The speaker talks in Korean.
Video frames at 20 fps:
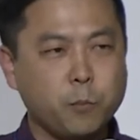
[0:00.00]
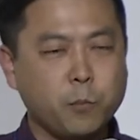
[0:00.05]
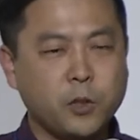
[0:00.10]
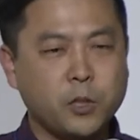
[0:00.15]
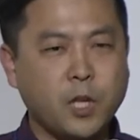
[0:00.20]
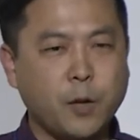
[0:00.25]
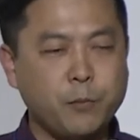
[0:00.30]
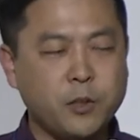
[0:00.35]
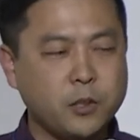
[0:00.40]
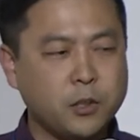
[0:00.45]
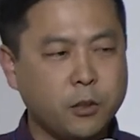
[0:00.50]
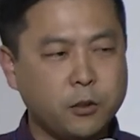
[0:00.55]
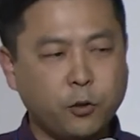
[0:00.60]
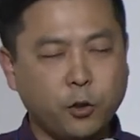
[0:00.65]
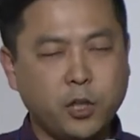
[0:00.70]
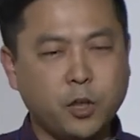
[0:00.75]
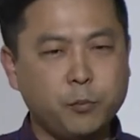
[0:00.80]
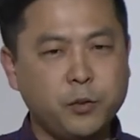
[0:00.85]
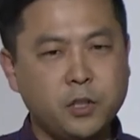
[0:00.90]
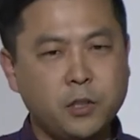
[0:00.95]
담당자가
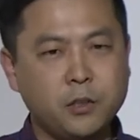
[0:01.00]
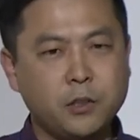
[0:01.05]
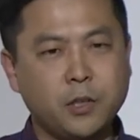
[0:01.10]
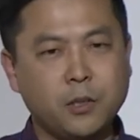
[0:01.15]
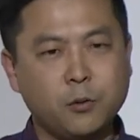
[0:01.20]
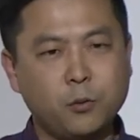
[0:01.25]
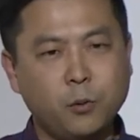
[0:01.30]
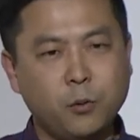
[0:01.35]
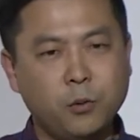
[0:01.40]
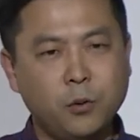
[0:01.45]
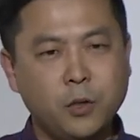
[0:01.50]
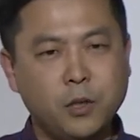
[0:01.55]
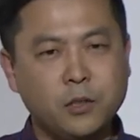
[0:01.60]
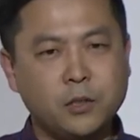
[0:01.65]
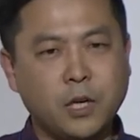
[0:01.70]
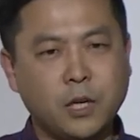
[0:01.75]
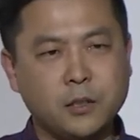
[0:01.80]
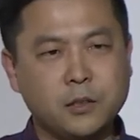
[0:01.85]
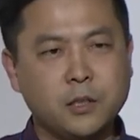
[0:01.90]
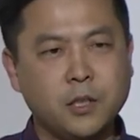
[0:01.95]
저희랑 미팅을 하고
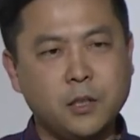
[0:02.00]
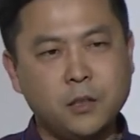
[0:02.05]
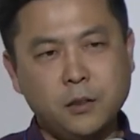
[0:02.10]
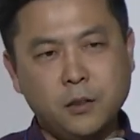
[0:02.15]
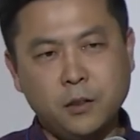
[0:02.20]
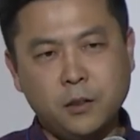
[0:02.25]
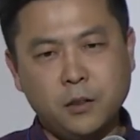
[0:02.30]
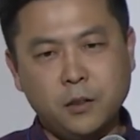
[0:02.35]
당장